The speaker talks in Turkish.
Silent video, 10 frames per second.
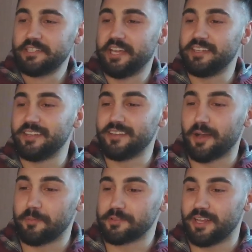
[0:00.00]
Kedinin
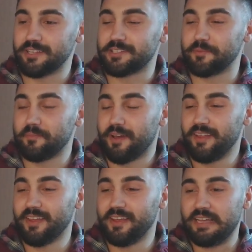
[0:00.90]
kapısını açtım.
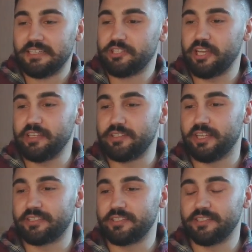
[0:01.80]
Hani şey
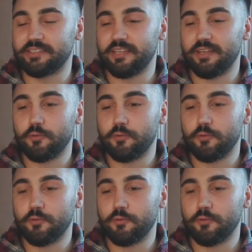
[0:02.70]
diyeceksiniz.